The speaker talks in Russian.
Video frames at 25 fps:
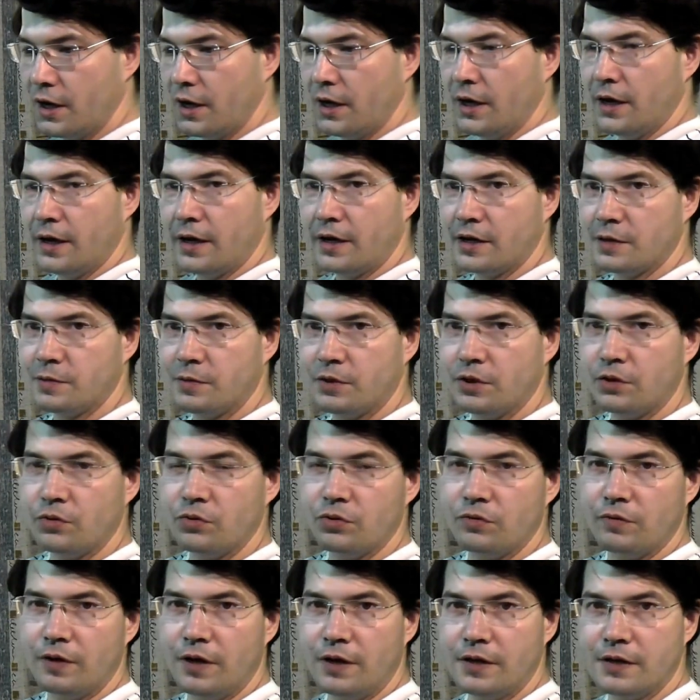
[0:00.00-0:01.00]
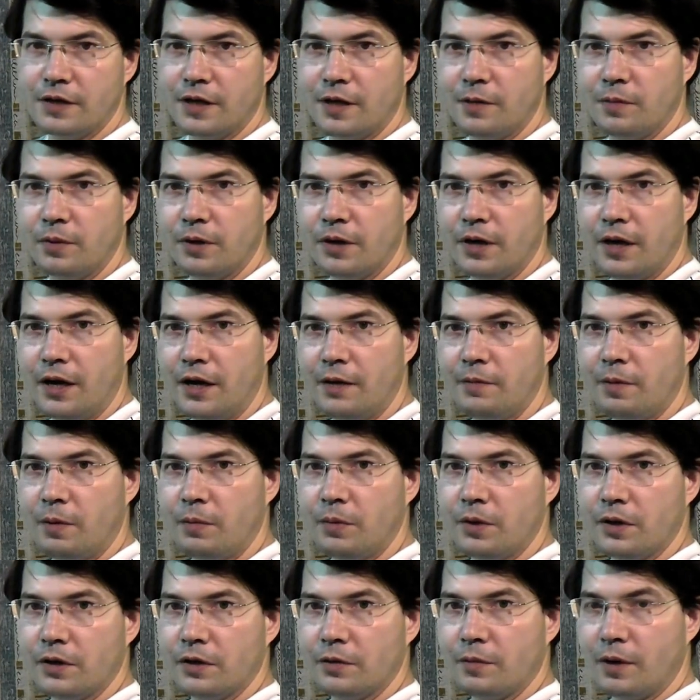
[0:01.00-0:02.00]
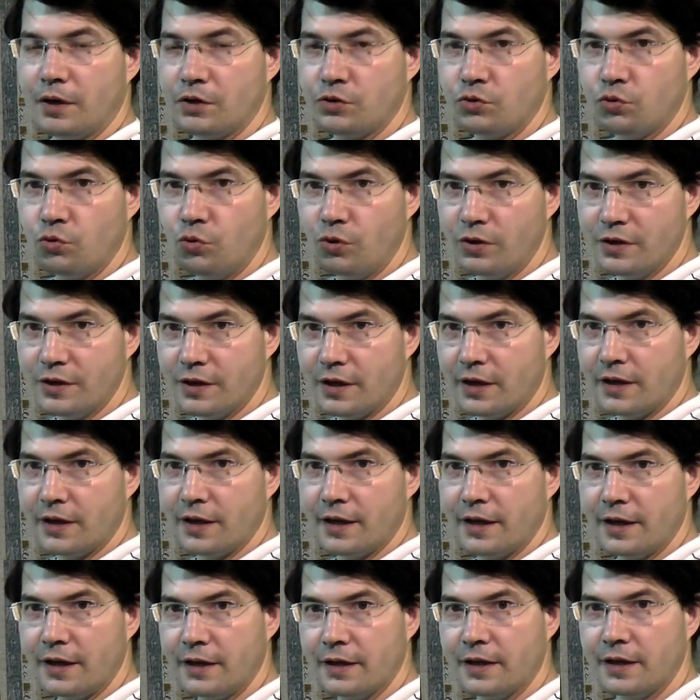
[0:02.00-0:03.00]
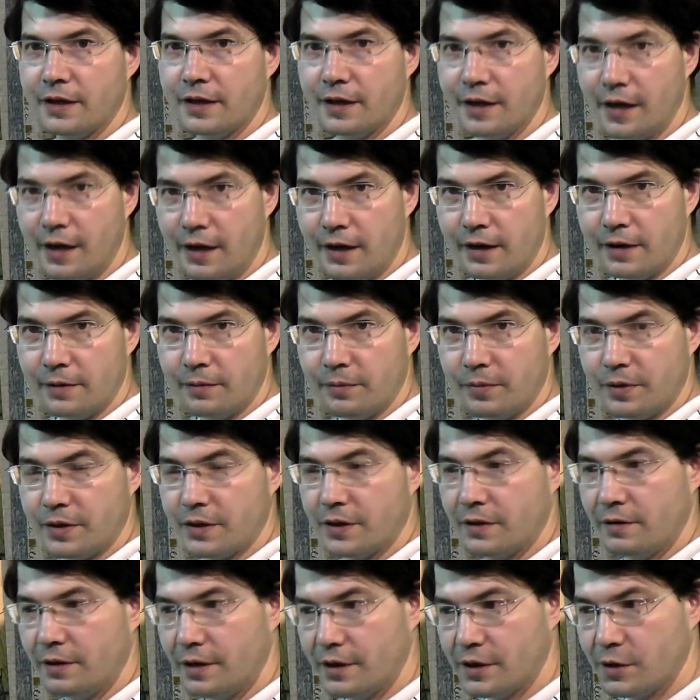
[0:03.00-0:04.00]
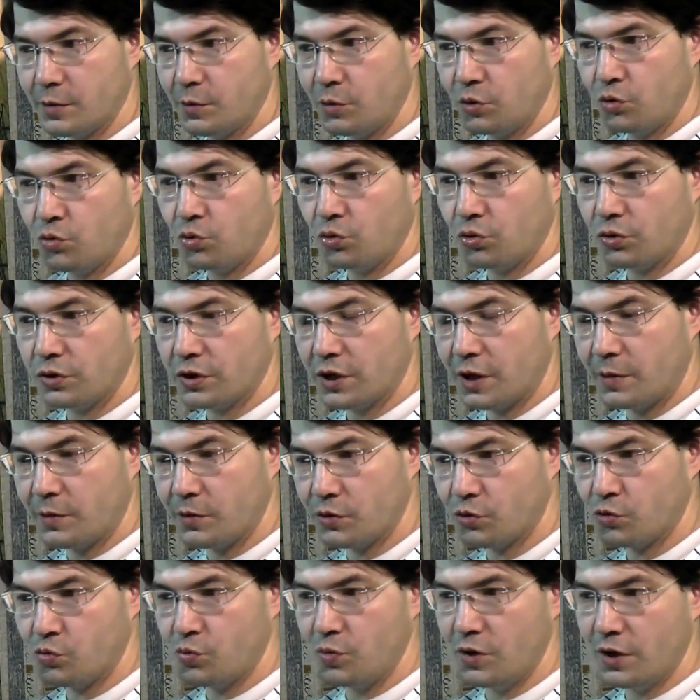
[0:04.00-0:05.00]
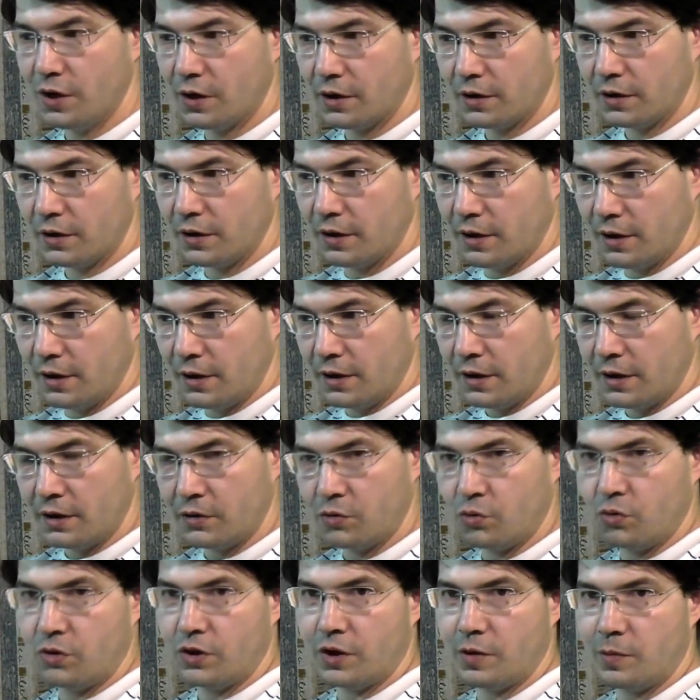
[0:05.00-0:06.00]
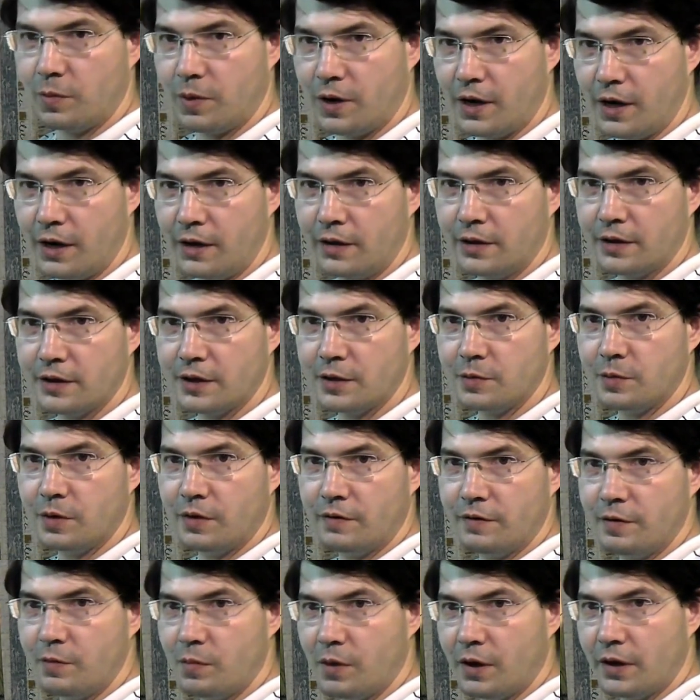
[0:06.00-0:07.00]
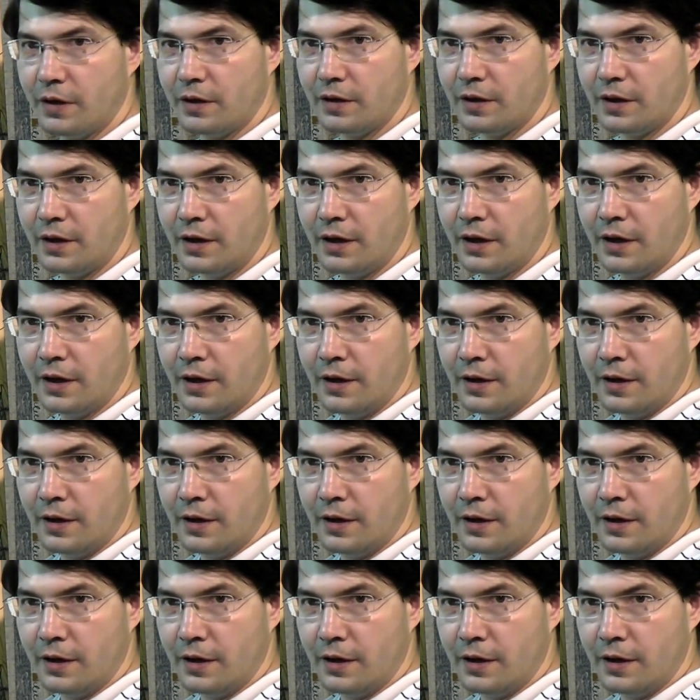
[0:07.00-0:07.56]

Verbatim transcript: рассмотрению, является как бы реальным объектом. А с другой стороны, это «я» представляет собой тот самый субъект, который направил на себя внимание, да.